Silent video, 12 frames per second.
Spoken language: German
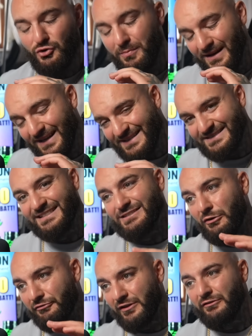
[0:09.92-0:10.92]
überlasst es
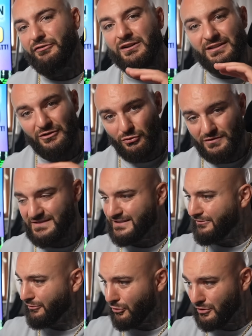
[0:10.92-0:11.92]
auf jeden Fall den Russen,
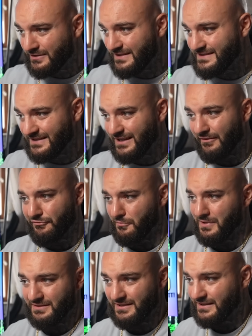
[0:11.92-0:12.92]
die verrücktesten
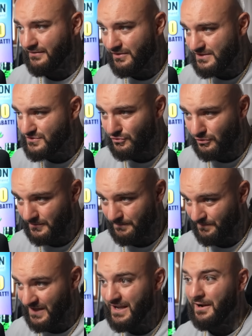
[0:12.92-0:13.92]
Kampfformate der Welt zu
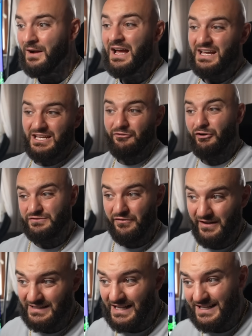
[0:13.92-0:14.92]
gründen. Naja, jedenfalls, wir
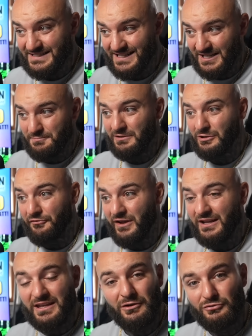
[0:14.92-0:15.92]
werden da jetzt gleich mal drauf
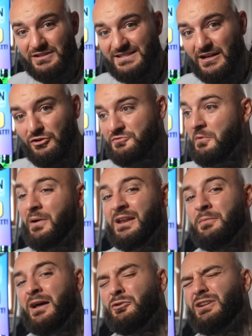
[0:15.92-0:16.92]
reagieren und ich sage euch mal
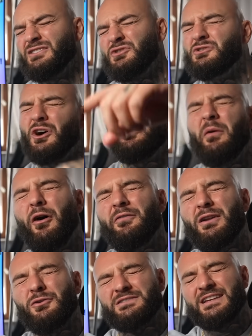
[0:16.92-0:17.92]
meine Meinung dazu. Doch bevor
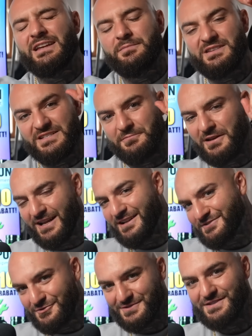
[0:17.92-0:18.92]
wir loslegen, gibt es erstmal eine
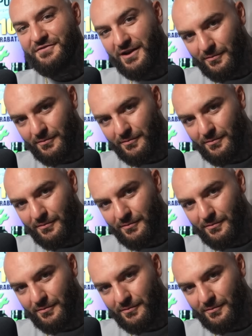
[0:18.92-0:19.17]
ganz kurze